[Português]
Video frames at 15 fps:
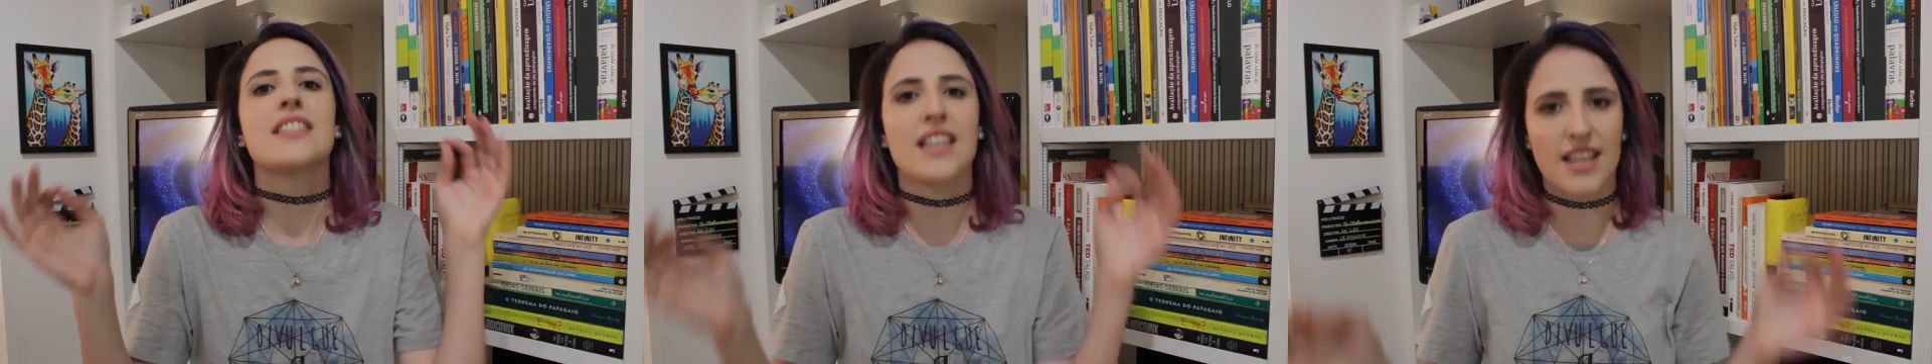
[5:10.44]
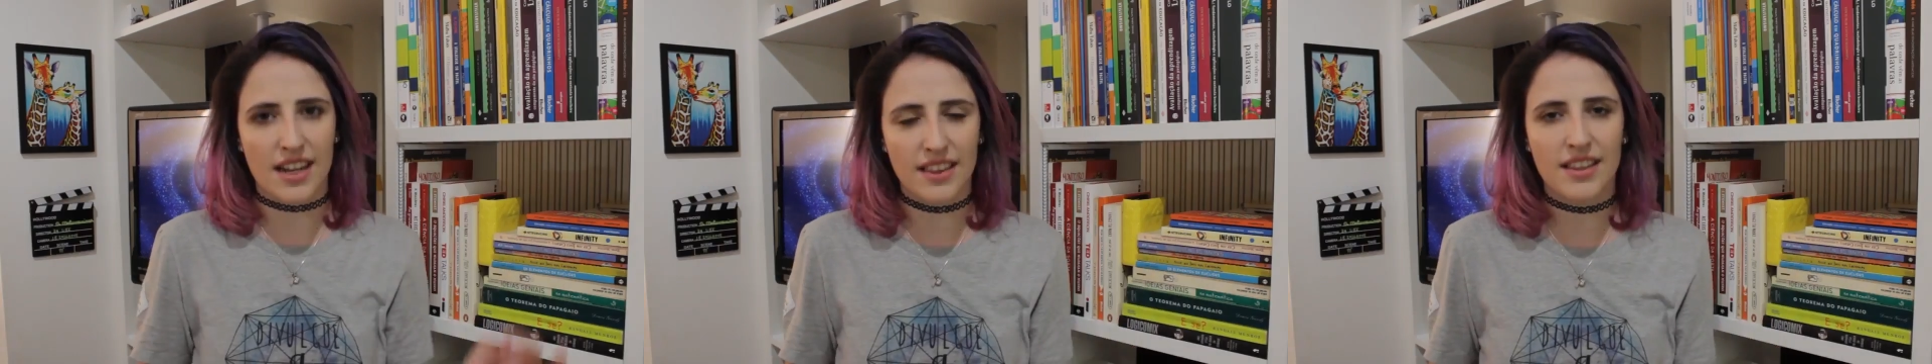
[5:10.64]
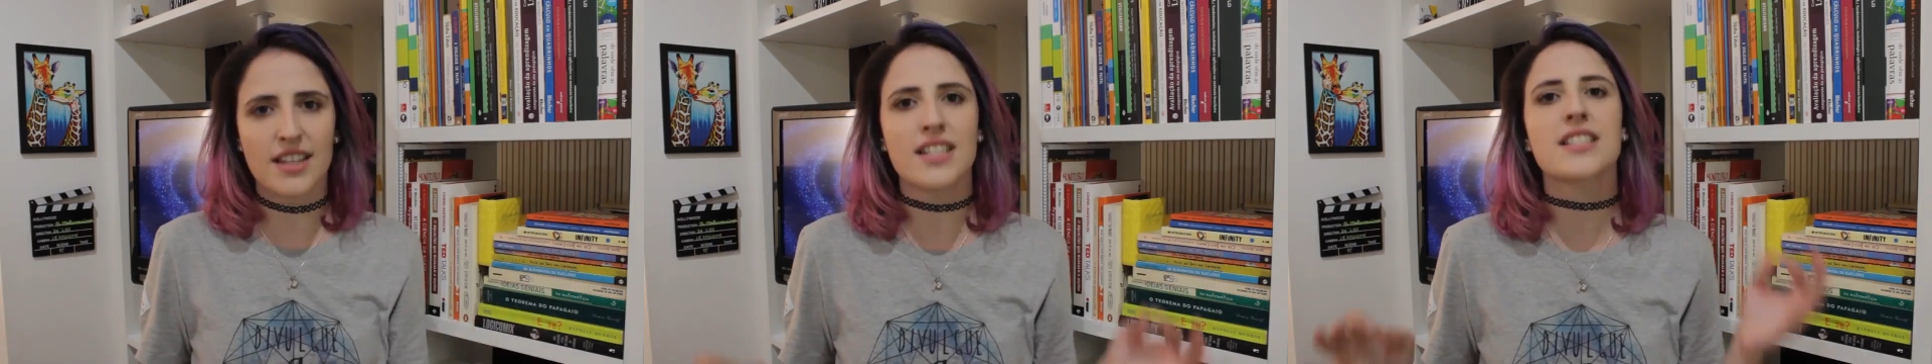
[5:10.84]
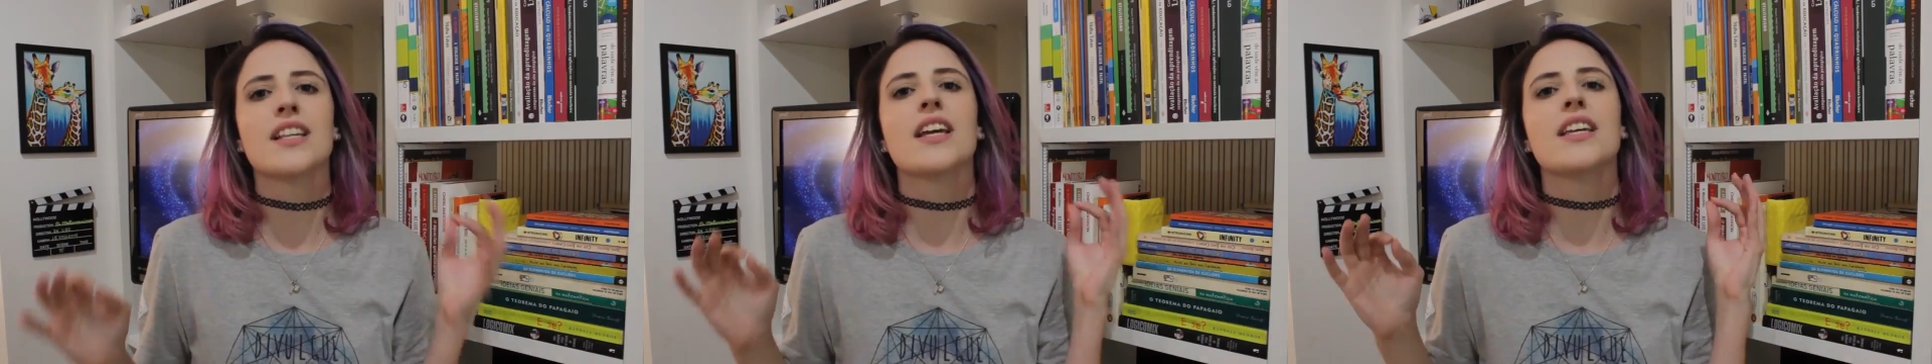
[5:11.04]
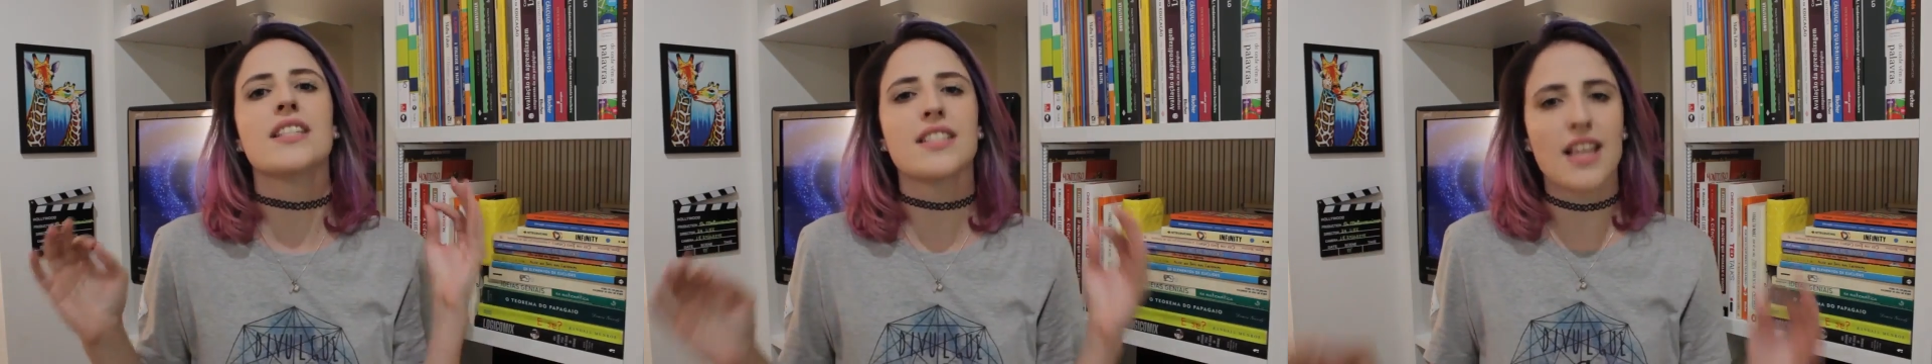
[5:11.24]
se era
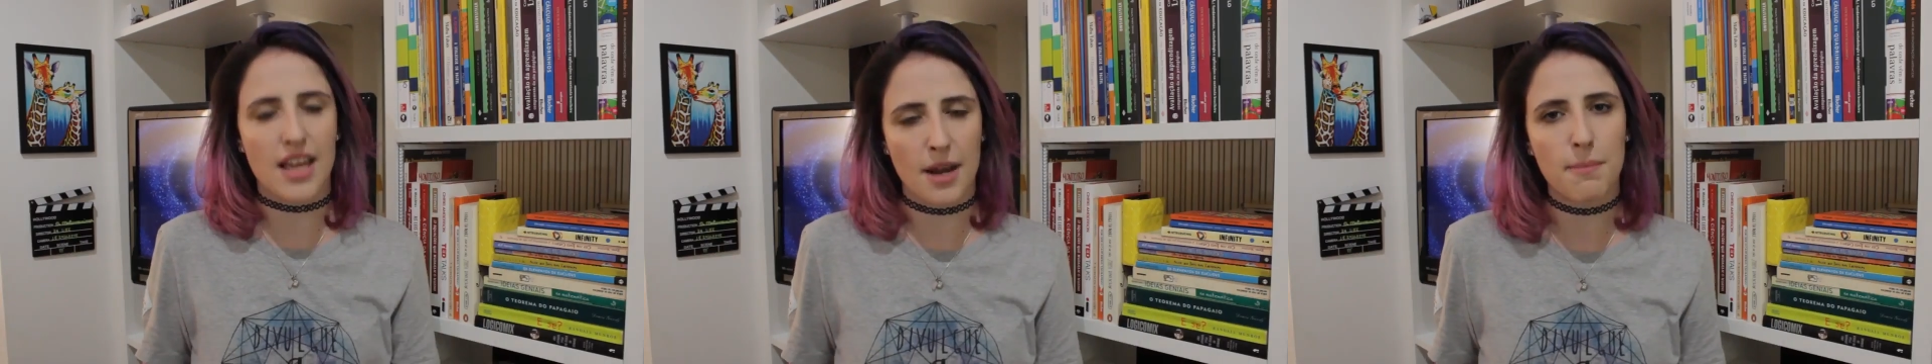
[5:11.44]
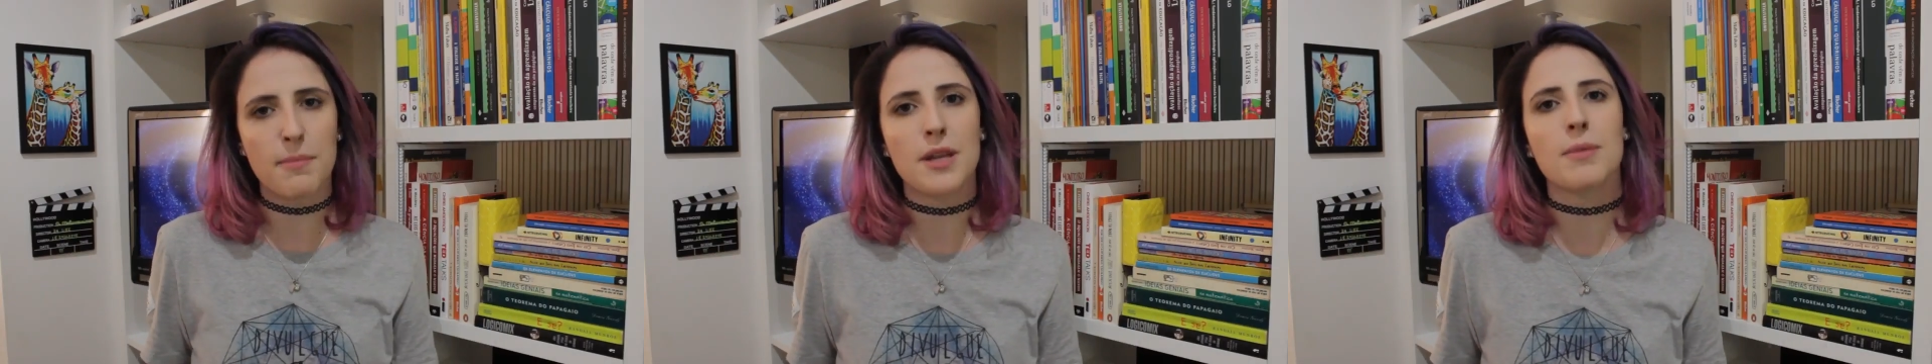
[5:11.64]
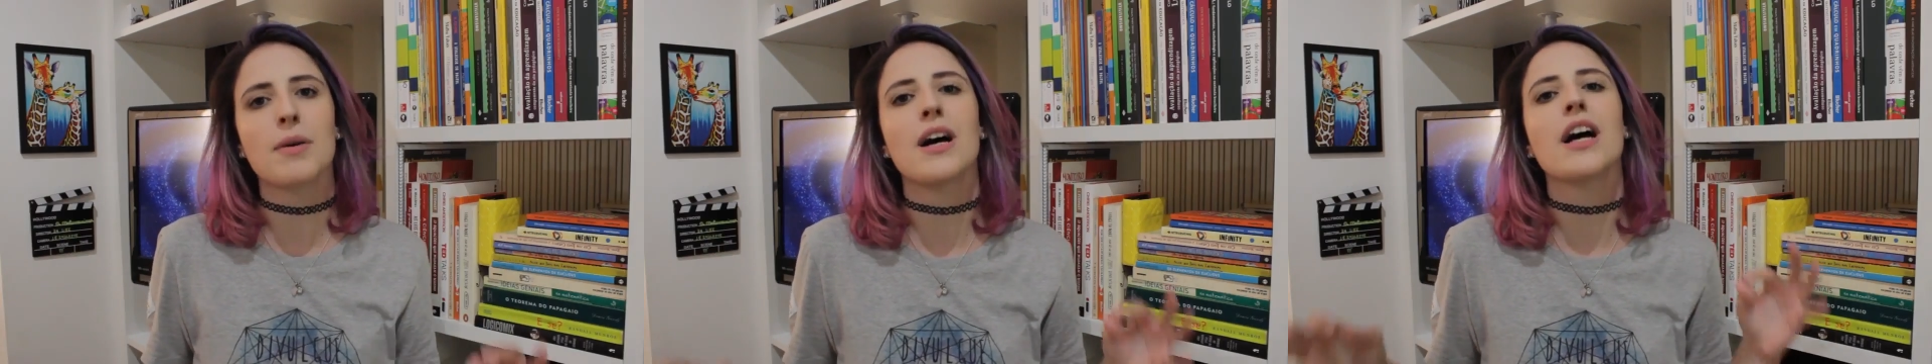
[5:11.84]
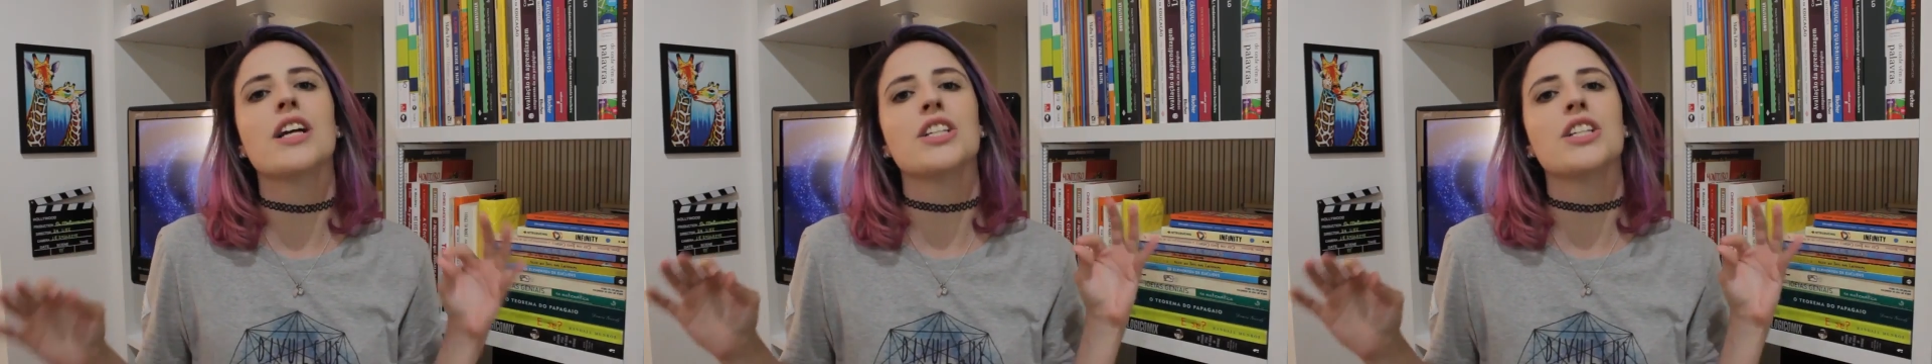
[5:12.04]
terça e se era prima,